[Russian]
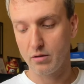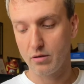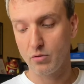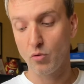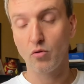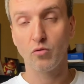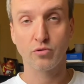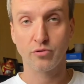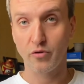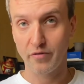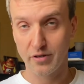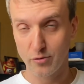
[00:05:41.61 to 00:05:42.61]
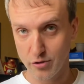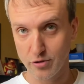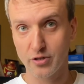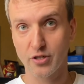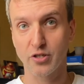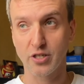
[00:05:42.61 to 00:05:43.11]
Но условия
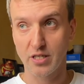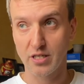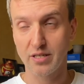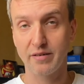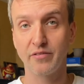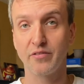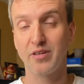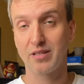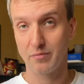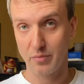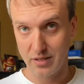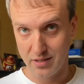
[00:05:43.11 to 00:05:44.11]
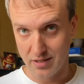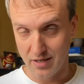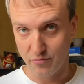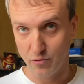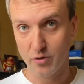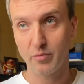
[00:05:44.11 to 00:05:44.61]
розыгрыша, если вы в этом месяце
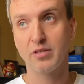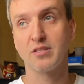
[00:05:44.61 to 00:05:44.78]
оформили,